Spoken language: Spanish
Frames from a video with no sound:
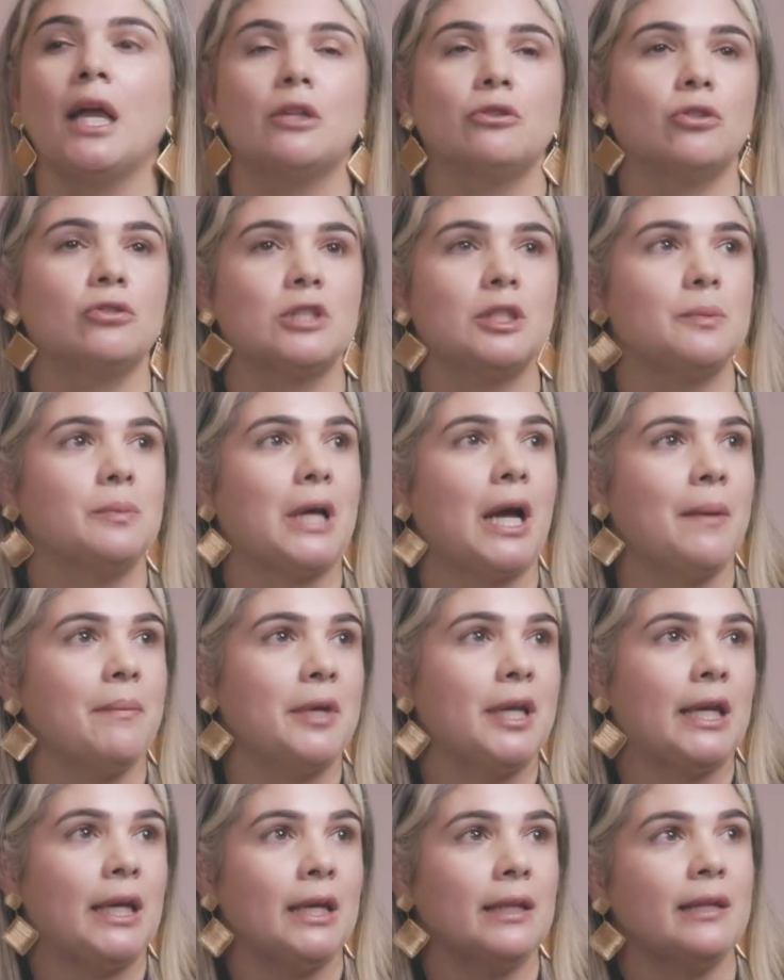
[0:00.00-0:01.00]
Entonces, a
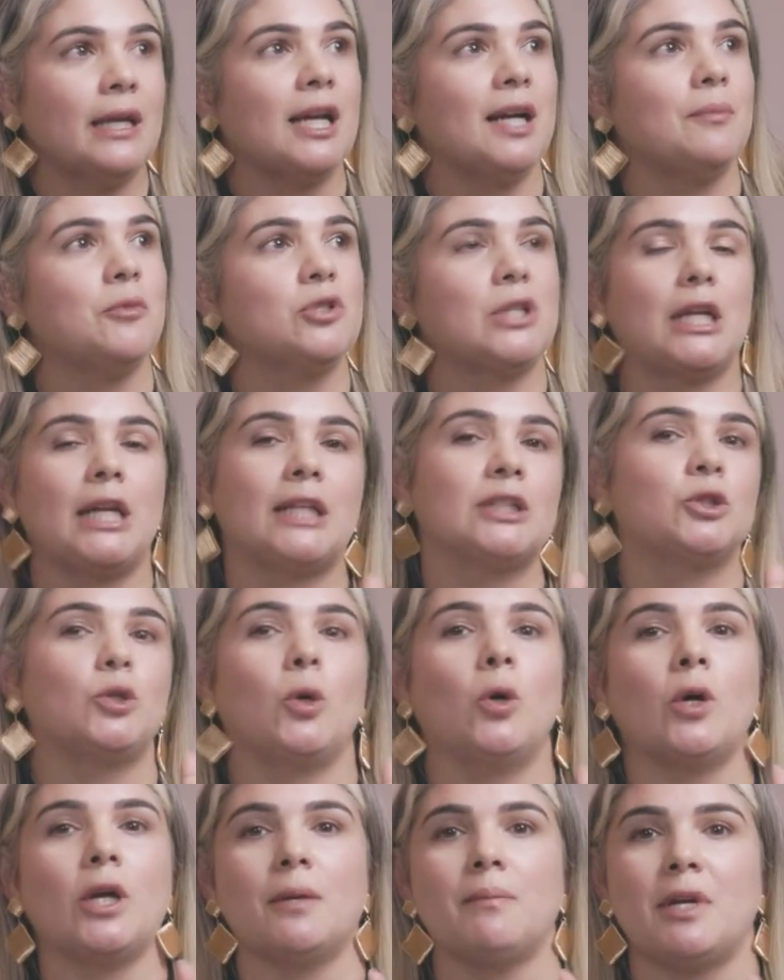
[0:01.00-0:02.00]
mí, digamos, al
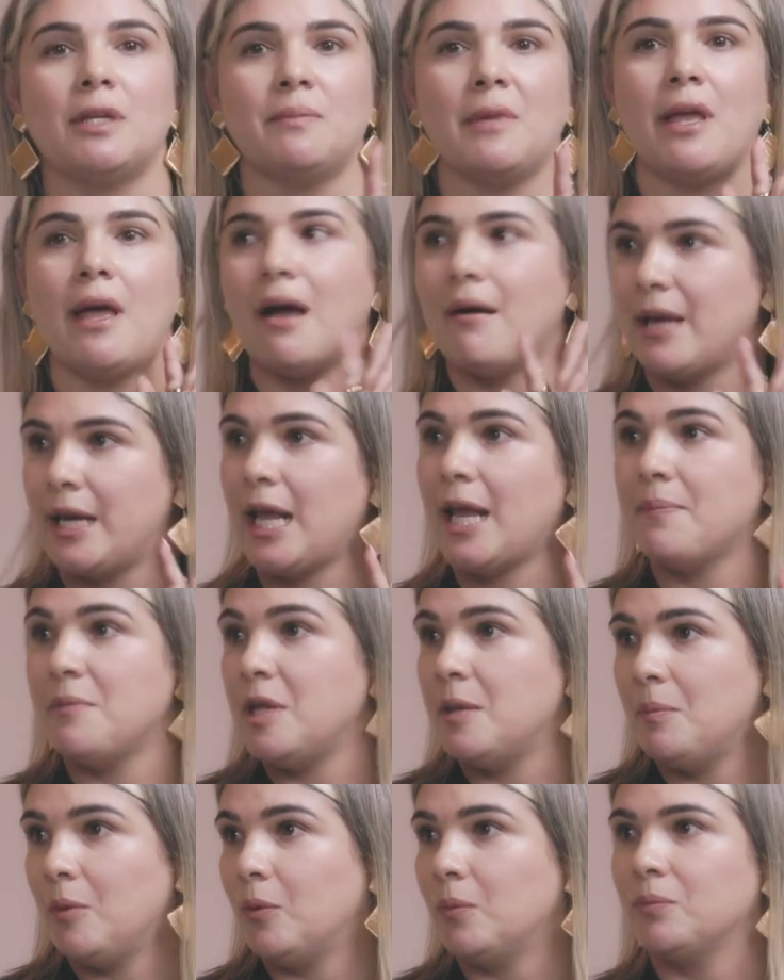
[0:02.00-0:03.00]
antojo que más me daba era de
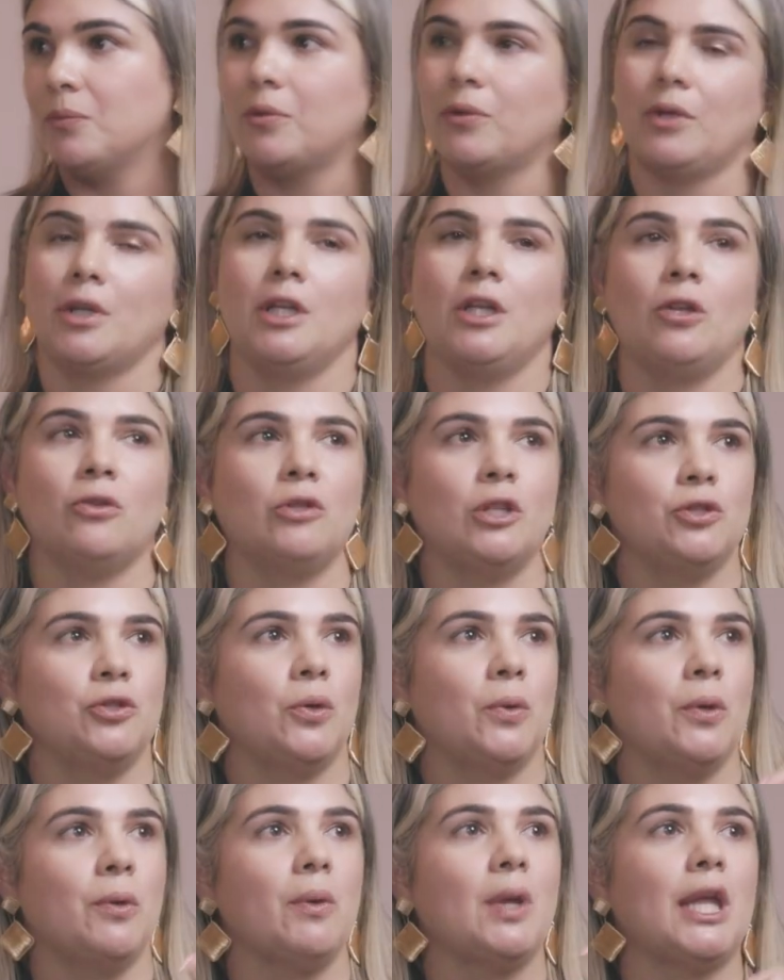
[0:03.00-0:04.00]
mimos. Y donde
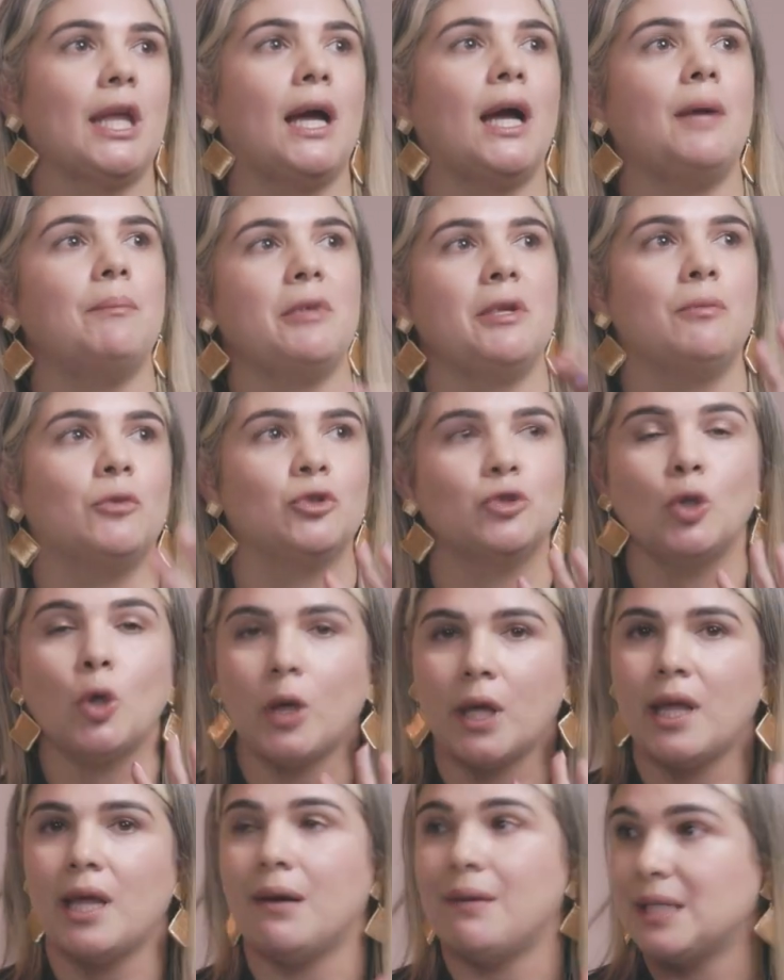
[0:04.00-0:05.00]
yo vivía, mimos no
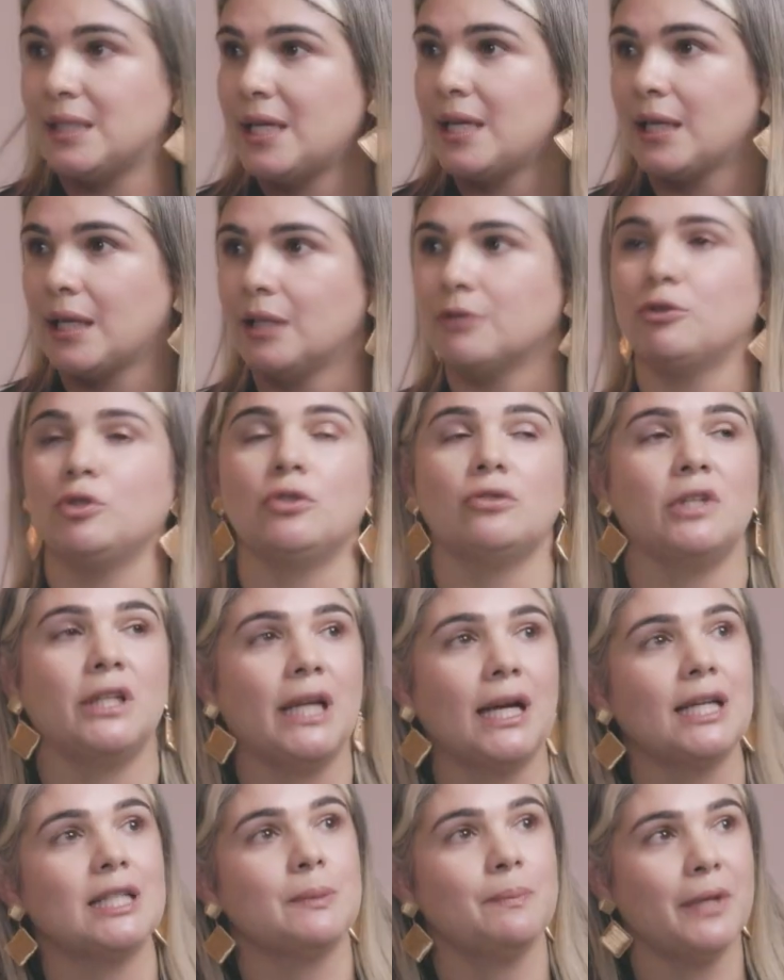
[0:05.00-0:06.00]
quedaba cerca. Entonces, yo
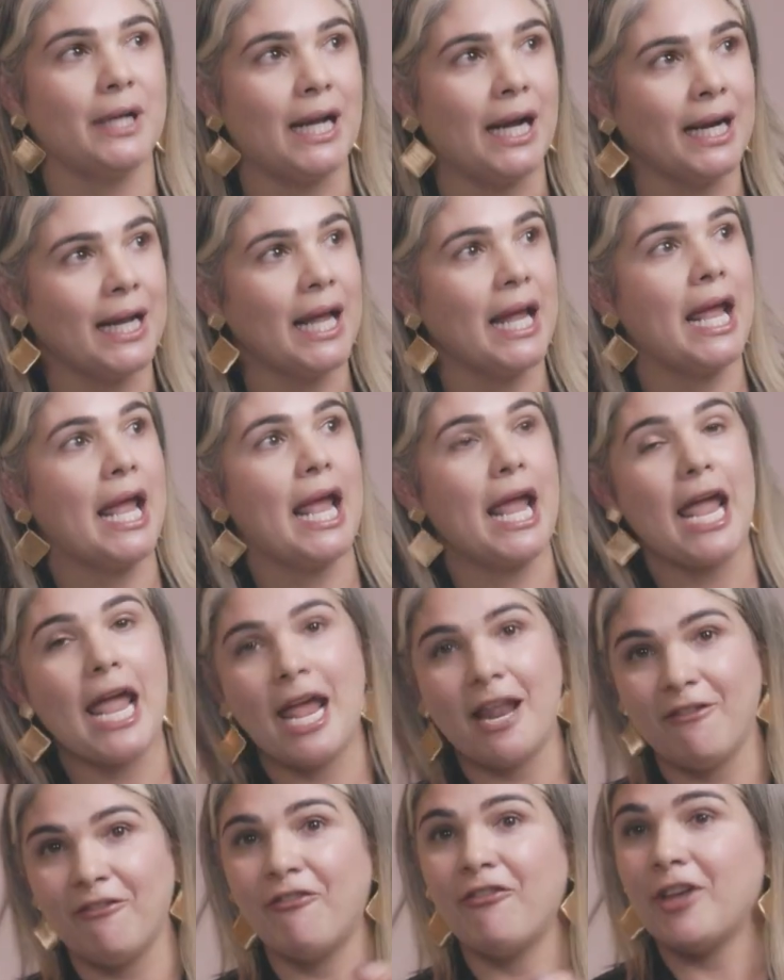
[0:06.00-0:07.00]
tenía que esperar
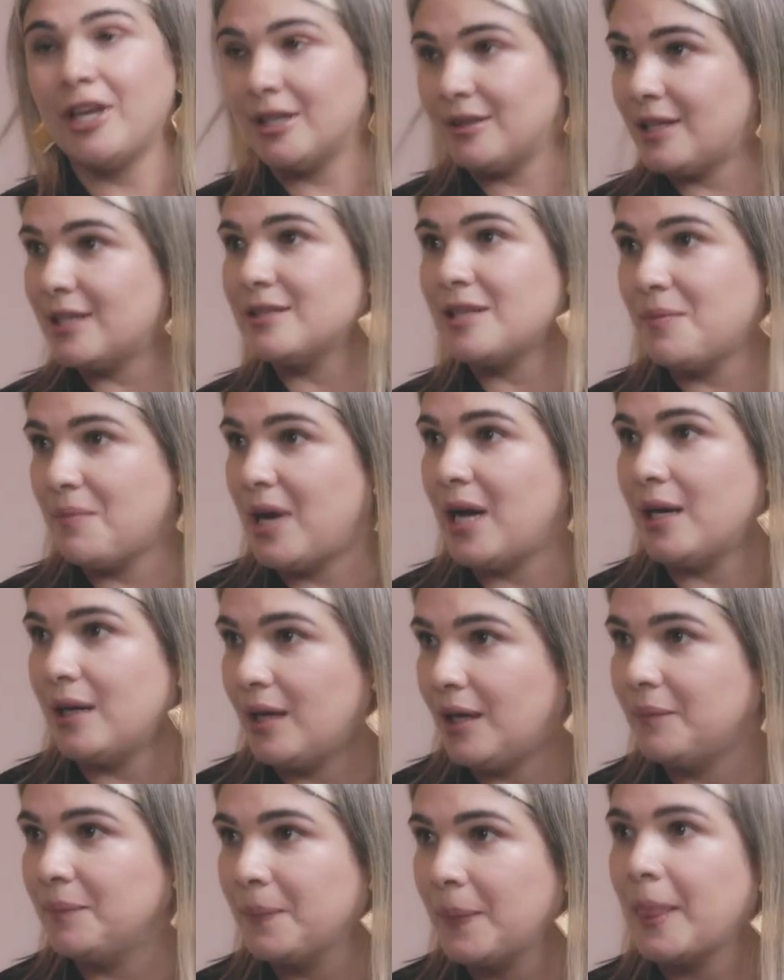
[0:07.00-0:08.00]
el fin de
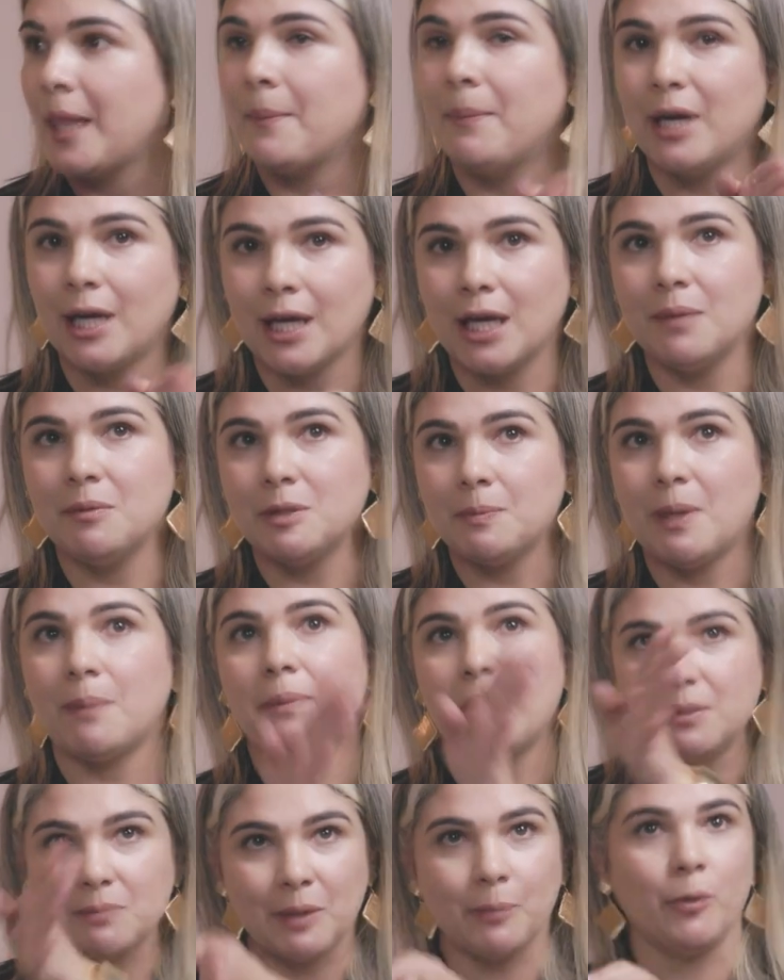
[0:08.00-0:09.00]
semana para que mis
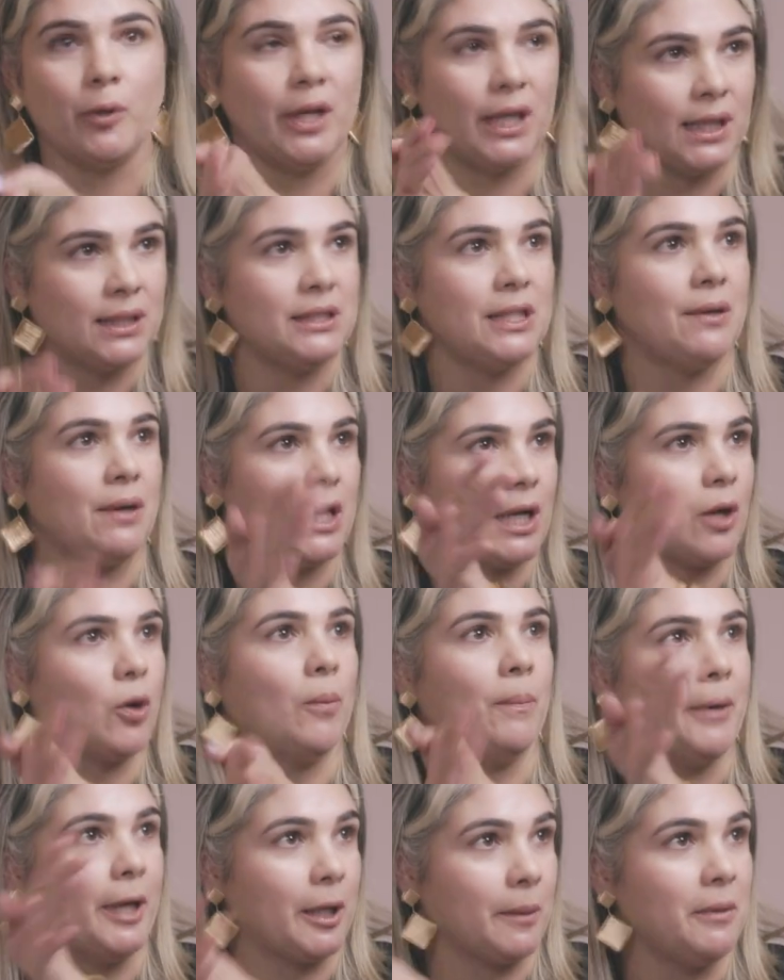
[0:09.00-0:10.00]
papás me pudieran llevar a
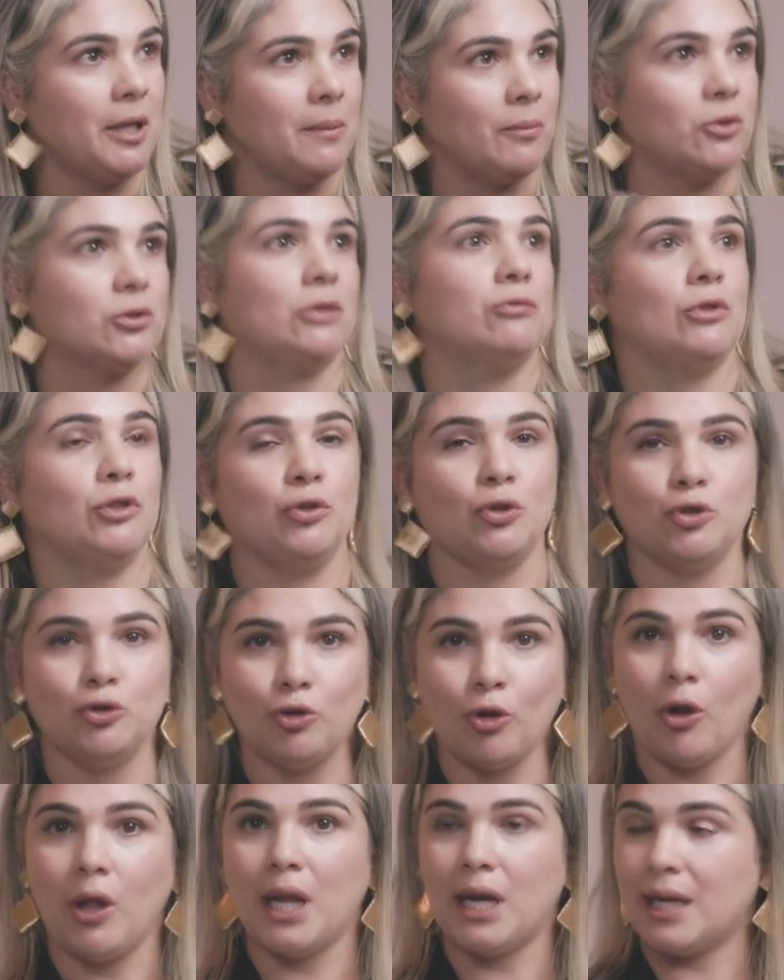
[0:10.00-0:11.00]
comprar mimos. Entonces yo
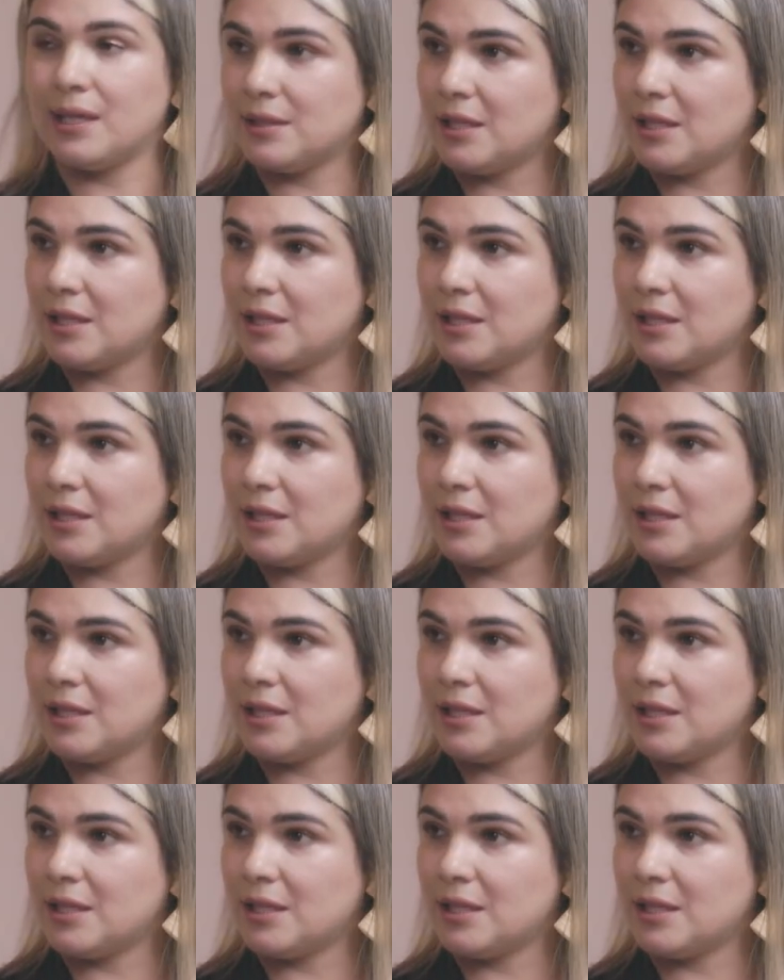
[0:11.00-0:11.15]
toda la